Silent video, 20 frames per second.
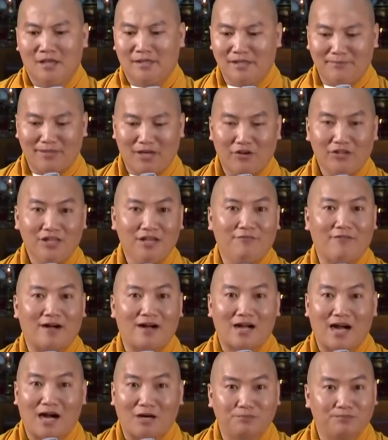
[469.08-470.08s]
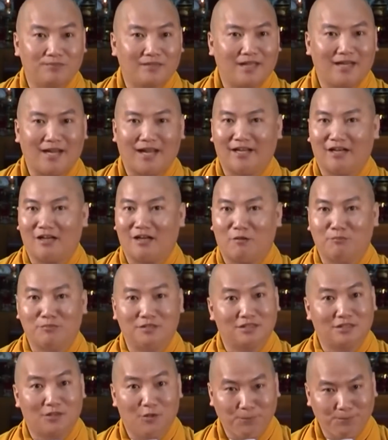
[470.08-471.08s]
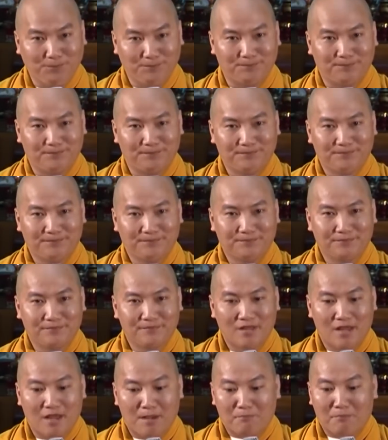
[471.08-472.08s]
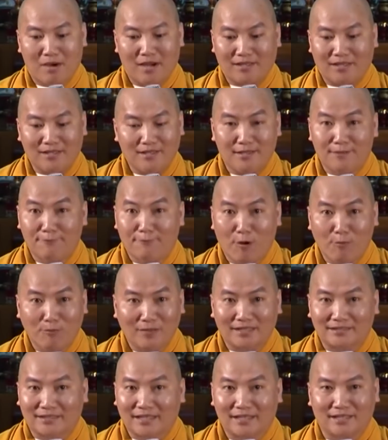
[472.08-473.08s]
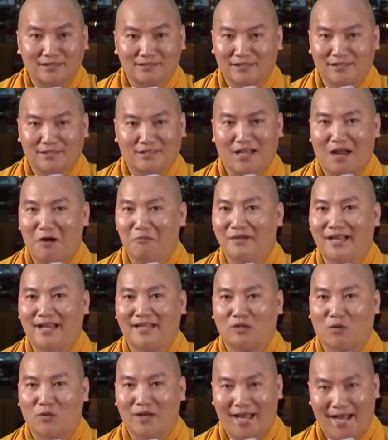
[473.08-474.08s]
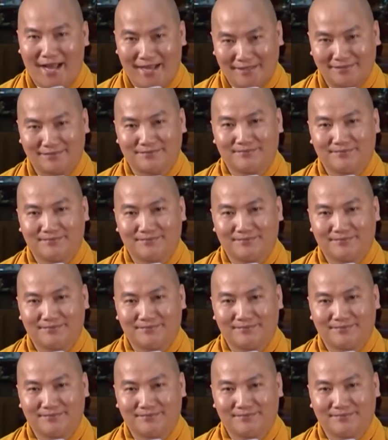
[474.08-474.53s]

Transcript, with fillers: Nhưng mà đối với Phật học cái này nó không được đúng. Bởi cái gì vốn là thiện thì người ta không gây tội ác.